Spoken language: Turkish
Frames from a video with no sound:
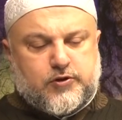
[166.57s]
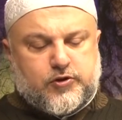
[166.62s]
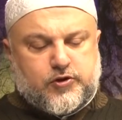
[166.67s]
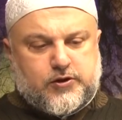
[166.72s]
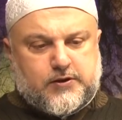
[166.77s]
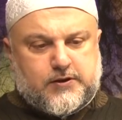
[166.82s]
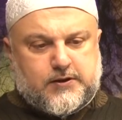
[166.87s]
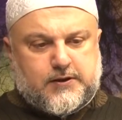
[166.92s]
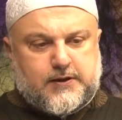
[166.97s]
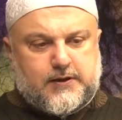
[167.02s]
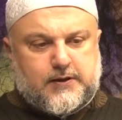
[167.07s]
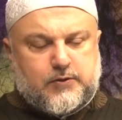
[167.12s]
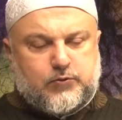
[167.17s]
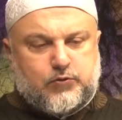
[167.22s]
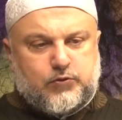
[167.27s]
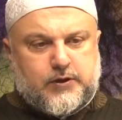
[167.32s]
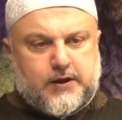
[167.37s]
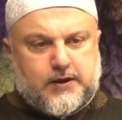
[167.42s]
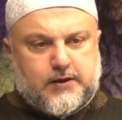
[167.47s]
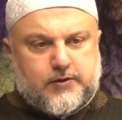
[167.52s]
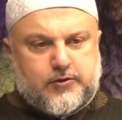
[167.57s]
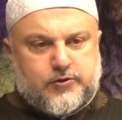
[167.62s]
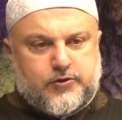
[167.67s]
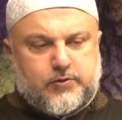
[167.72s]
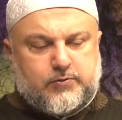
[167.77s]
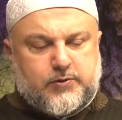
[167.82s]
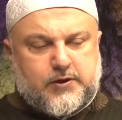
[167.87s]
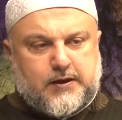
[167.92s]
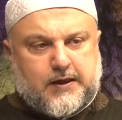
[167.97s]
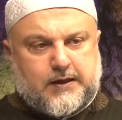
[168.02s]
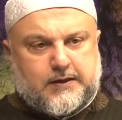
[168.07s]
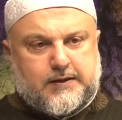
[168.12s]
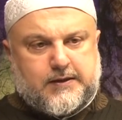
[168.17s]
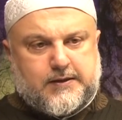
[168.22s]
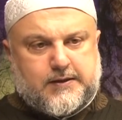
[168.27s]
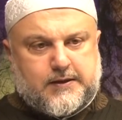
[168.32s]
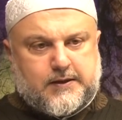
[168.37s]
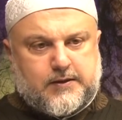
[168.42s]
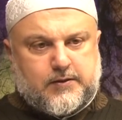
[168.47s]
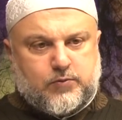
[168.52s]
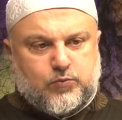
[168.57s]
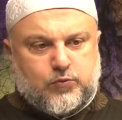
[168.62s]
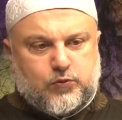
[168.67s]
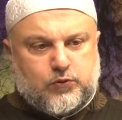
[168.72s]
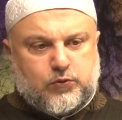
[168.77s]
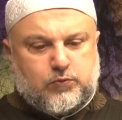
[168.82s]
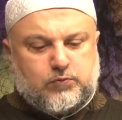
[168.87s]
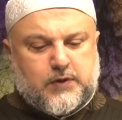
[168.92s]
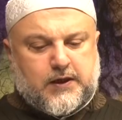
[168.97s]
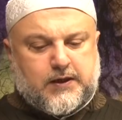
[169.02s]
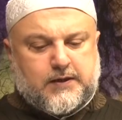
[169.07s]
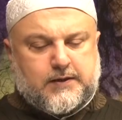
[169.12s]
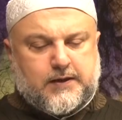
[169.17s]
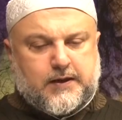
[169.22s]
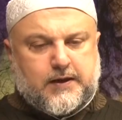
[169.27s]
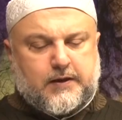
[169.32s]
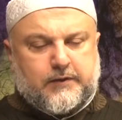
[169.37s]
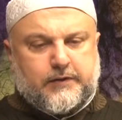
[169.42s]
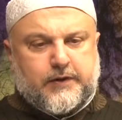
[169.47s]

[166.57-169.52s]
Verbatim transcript: ciddi uyarıcı bir hadisi bulunmakta.